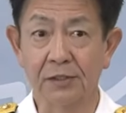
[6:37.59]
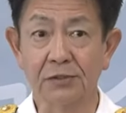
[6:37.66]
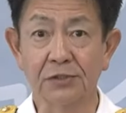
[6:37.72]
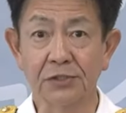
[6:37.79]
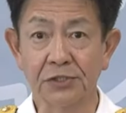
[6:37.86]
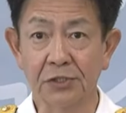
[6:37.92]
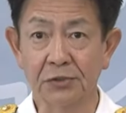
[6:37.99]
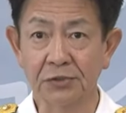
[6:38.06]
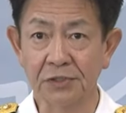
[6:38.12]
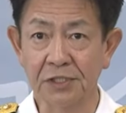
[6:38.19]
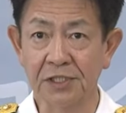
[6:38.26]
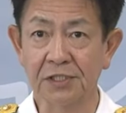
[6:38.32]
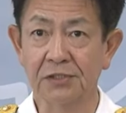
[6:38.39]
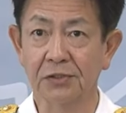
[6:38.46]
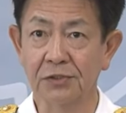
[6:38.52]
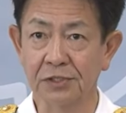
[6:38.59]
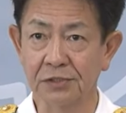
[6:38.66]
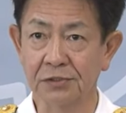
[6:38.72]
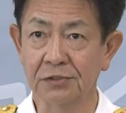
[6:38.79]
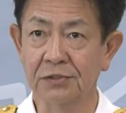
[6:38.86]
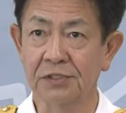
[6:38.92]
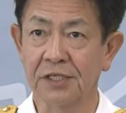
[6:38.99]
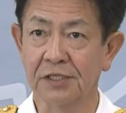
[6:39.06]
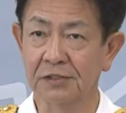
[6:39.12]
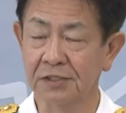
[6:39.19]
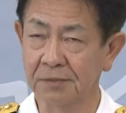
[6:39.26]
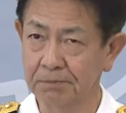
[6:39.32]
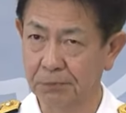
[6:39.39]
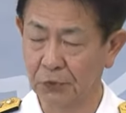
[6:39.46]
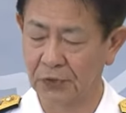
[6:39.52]
愚直に取り組んでいる
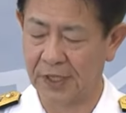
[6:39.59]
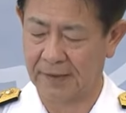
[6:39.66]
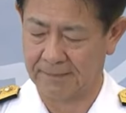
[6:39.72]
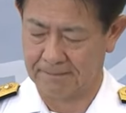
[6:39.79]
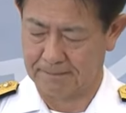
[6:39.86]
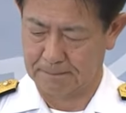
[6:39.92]
一方で、